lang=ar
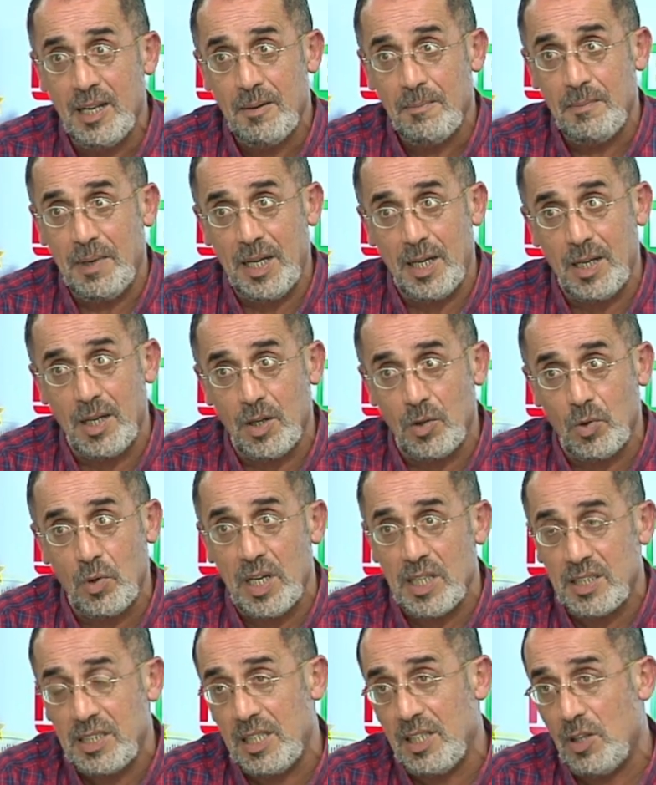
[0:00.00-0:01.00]
مع
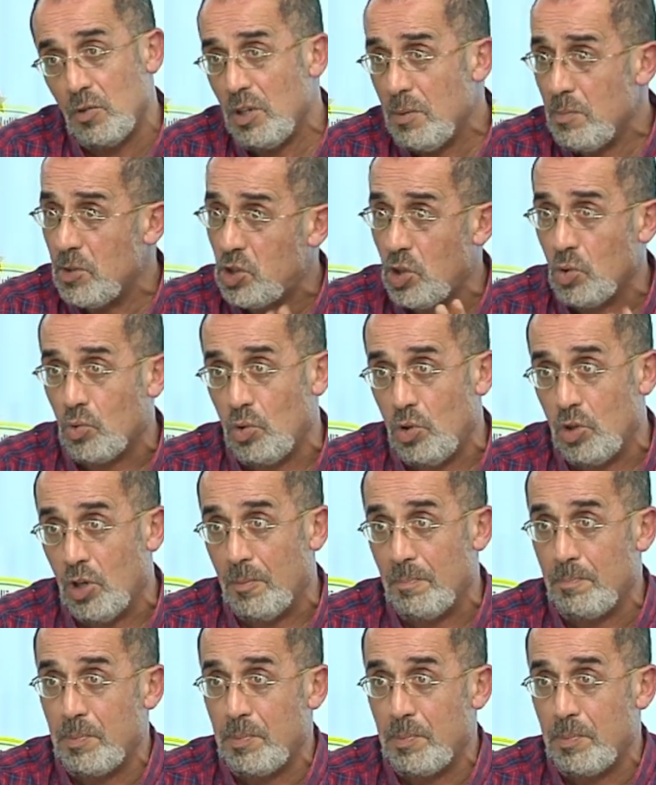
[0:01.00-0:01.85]
رؤساء نوادي ماشي كلهم